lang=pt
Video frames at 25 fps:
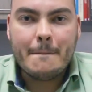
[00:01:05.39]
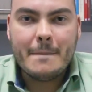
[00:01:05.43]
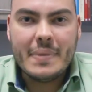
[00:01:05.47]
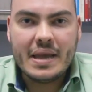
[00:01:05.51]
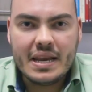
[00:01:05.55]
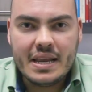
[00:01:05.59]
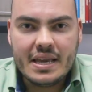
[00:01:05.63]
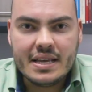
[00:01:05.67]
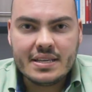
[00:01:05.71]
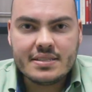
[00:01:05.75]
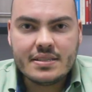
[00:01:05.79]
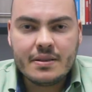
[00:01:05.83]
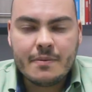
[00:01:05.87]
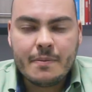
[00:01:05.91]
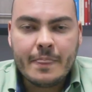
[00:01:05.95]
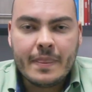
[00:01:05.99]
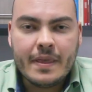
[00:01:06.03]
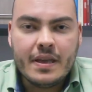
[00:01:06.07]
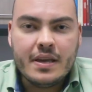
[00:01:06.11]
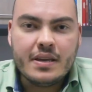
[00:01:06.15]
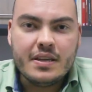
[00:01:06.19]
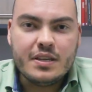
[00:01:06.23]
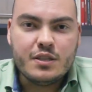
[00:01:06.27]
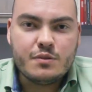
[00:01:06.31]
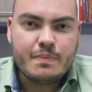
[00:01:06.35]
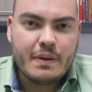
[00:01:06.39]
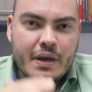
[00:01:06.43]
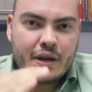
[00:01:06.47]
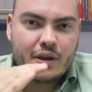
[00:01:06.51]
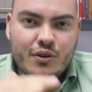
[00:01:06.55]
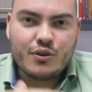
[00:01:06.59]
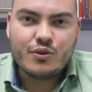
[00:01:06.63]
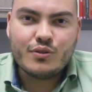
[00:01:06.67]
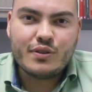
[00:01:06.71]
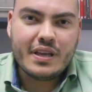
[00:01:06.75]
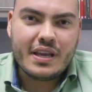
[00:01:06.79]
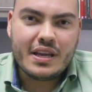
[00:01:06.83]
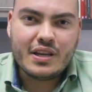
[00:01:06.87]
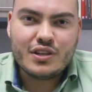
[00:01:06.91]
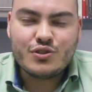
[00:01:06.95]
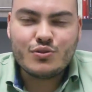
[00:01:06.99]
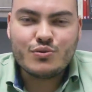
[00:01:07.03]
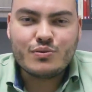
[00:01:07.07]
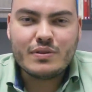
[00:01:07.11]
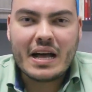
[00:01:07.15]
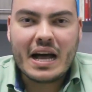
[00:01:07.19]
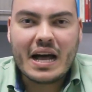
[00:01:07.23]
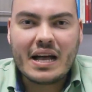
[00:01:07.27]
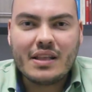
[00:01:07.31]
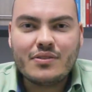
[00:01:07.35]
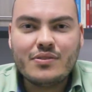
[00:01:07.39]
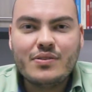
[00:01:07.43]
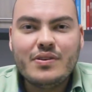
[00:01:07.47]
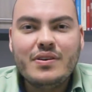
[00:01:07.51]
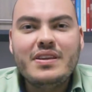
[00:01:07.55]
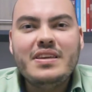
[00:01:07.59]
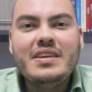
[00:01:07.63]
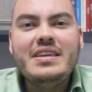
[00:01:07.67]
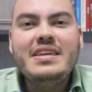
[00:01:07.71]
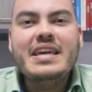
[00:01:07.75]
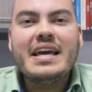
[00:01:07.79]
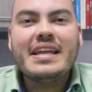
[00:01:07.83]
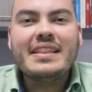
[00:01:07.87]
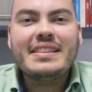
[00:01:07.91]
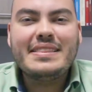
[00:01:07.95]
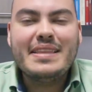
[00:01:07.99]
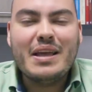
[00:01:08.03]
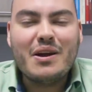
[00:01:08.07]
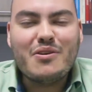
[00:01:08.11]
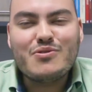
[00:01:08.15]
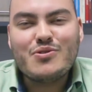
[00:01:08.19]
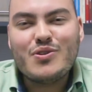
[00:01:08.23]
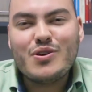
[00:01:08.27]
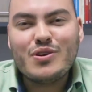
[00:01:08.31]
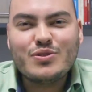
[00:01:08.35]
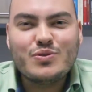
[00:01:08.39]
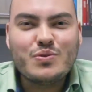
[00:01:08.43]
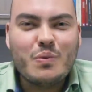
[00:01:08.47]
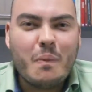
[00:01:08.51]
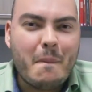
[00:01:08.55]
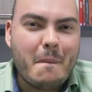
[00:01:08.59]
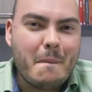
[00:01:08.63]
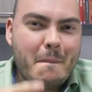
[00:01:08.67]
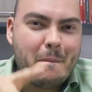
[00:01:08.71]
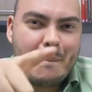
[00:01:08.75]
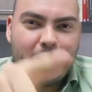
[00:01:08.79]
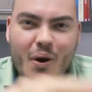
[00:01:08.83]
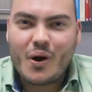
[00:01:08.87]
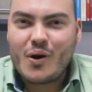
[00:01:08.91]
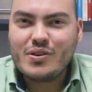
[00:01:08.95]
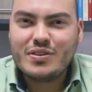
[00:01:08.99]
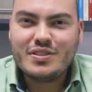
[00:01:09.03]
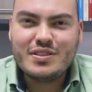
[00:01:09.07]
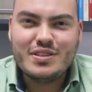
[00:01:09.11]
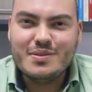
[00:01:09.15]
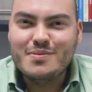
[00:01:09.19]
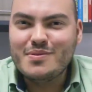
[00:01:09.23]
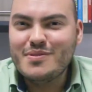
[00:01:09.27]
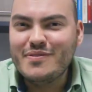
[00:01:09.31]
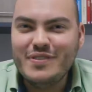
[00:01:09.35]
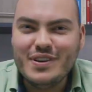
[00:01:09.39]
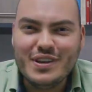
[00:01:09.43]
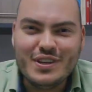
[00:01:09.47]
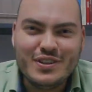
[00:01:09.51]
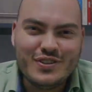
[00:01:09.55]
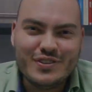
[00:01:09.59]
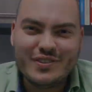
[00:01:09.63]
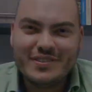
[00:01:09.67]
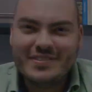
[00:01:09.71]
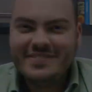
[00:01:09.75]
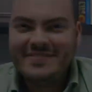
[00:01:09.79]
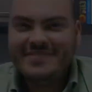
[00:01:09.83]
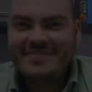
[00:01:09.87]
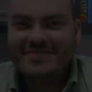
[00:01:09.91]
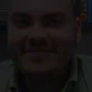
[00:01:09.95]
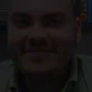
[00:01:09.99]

Beleza? Espero que eu tenha ajudado e até o nosso próximo vídeo.